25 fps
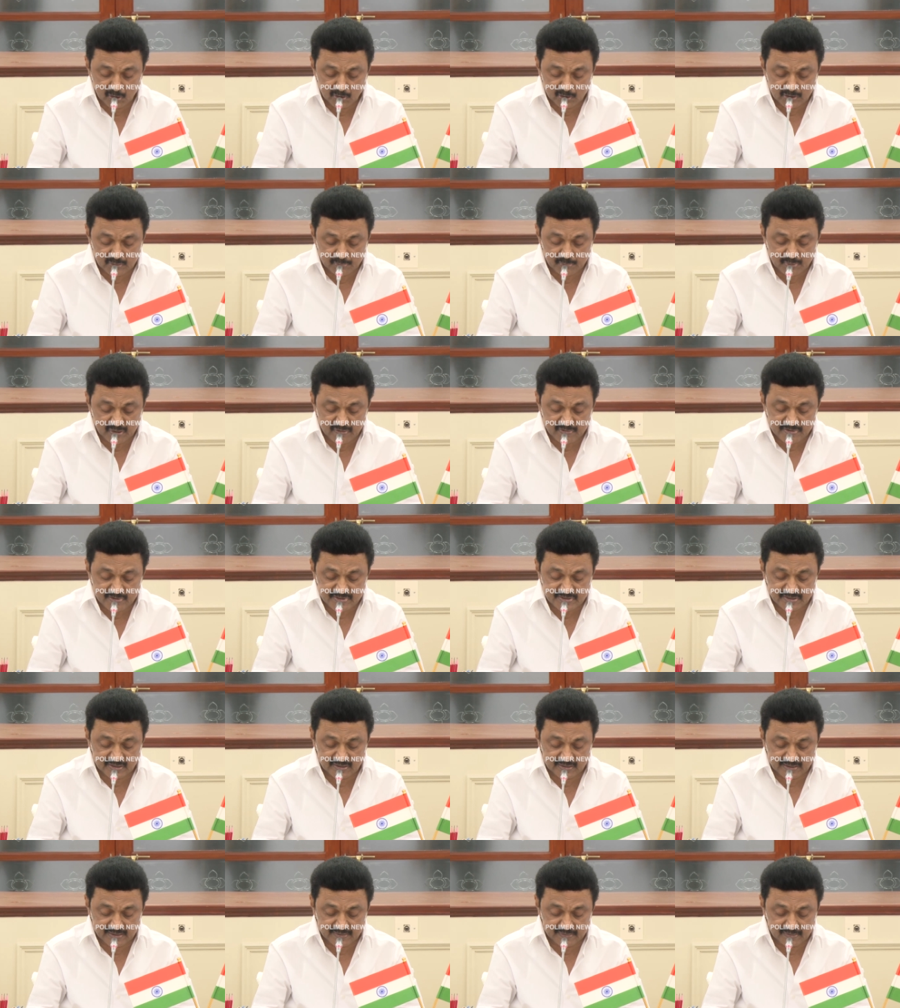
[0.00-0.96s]
பிலோ த
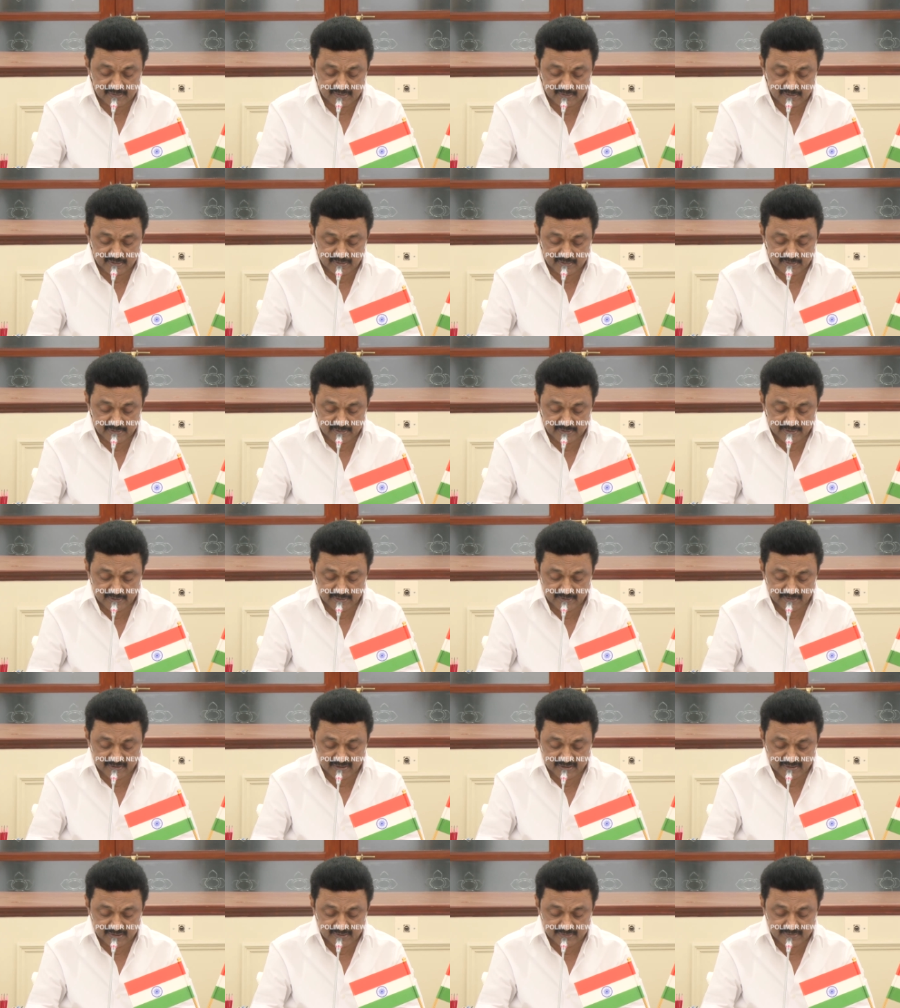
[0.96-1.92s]
பாவர்ட்டி லைன்
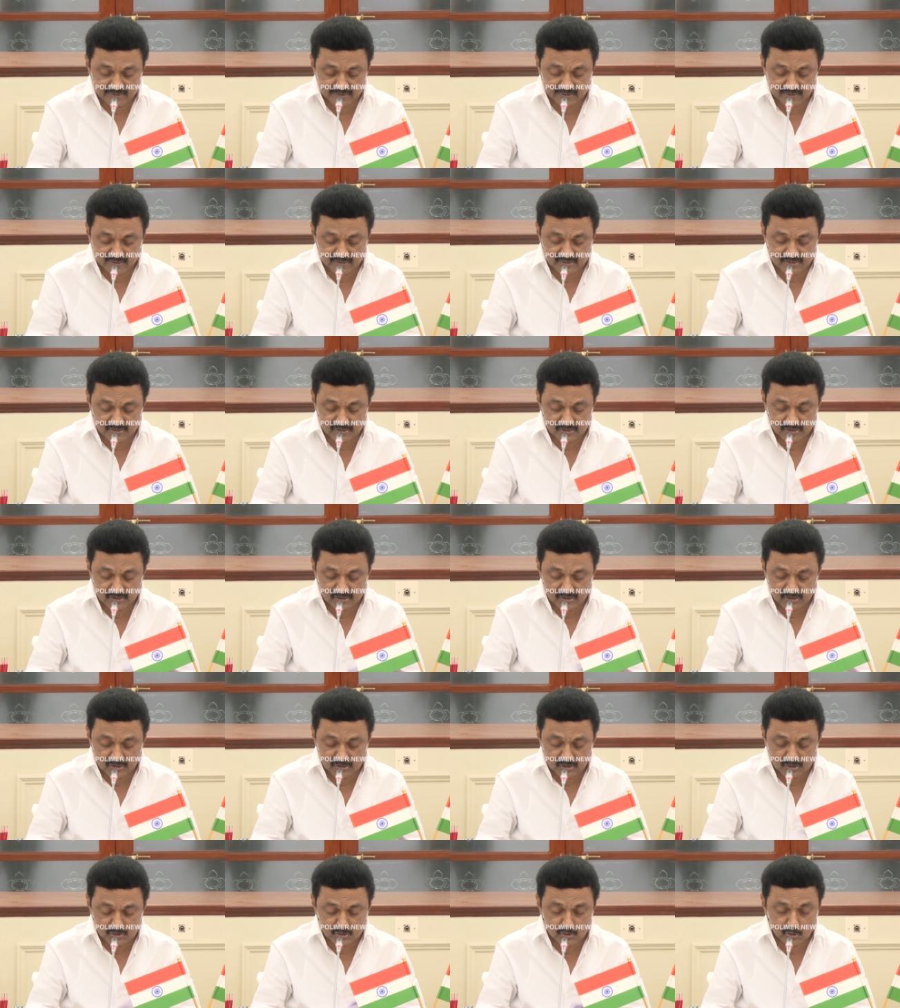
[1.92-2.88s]
என்று இதனை
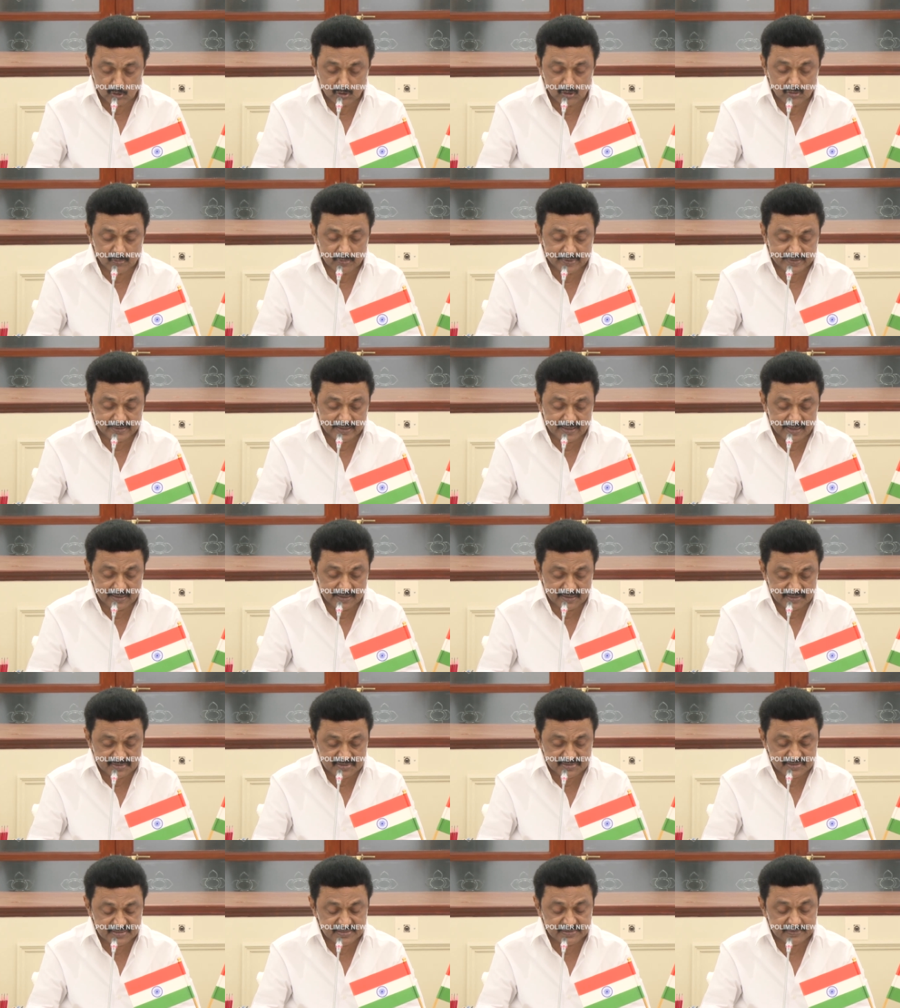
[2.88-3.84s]
சொல்லும் அதே
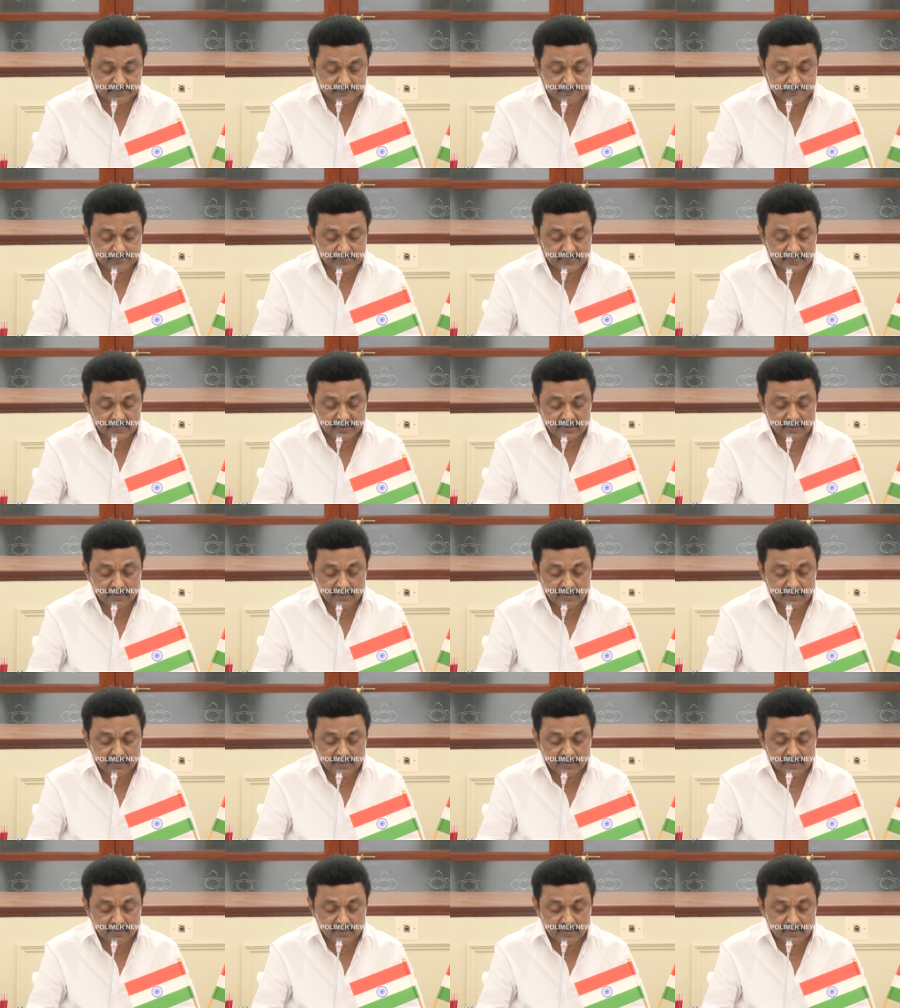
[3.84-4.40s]
அரசு